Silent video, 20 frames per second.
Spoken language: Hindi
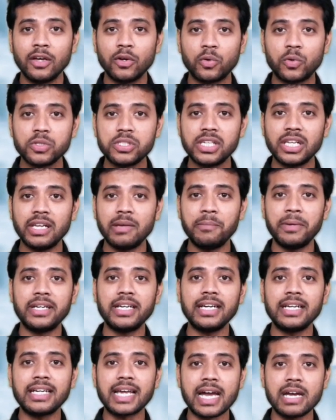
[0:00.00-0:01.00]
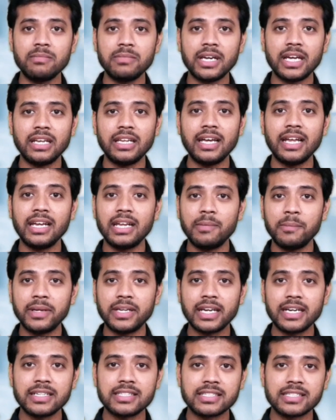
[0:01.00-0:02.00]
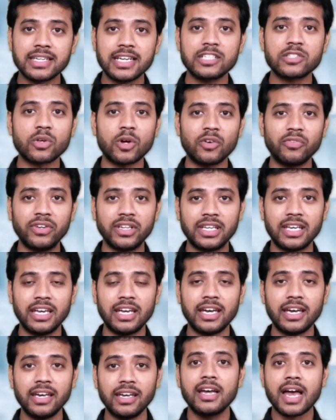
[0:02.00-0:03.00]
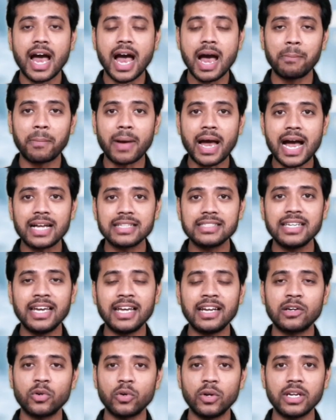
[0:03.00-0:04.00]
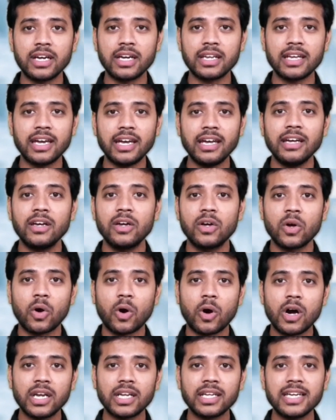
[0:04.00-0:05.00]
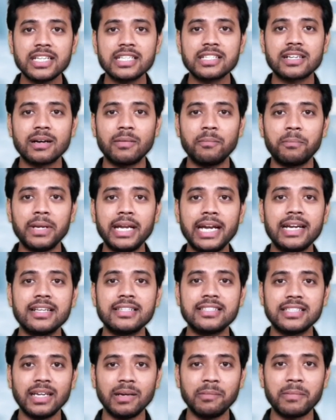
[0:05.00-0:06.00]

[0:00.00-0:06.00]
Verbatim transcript: कुछ लिमिटेड टाइम के लिए लिमिटेड सीट्स ऑफर की है आप आज ही एनरोल करिए और इस कंप्लीट डिजिटल